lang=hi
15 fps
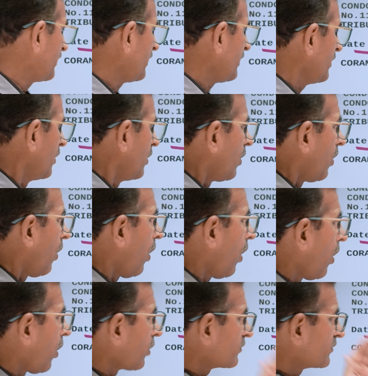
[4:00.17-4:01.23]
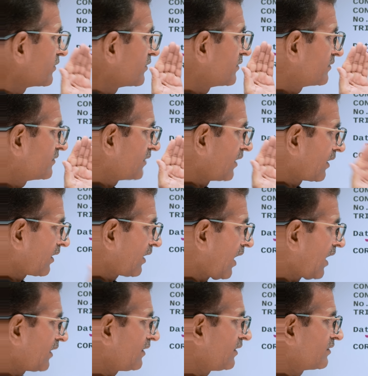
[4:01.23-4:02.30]
थी और
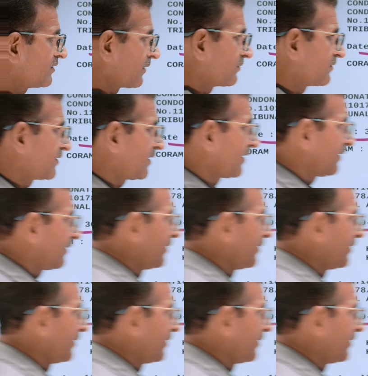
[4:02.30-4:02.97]
सरकार की तरफ से